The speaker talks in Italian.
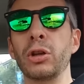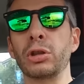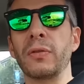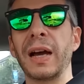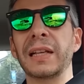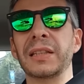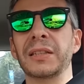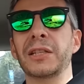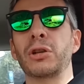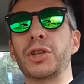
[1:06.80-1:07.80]
che l'ho trovata,
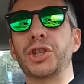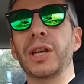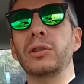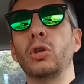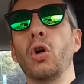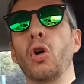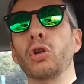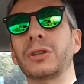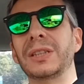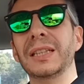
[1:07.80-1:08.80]
adesso la
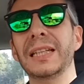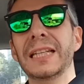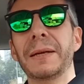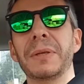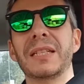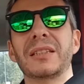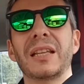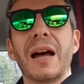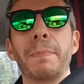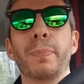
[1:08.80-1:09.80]
108 mi
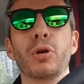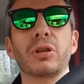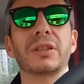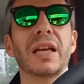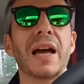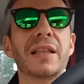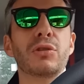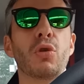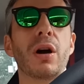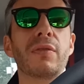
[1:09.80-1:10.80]
sta
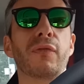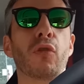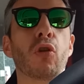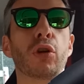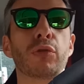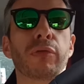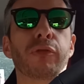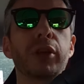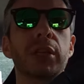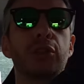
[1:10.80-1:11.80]
portando al volo in
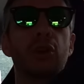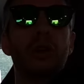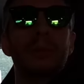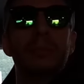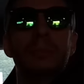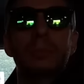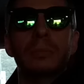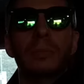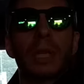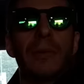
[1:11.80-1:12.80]
ufficio.
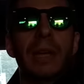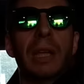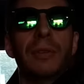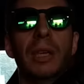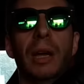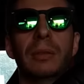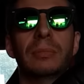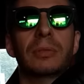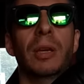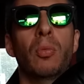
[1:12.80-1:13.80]
Cavalca via,
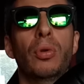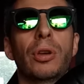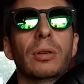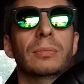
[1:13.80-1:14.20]
che buio.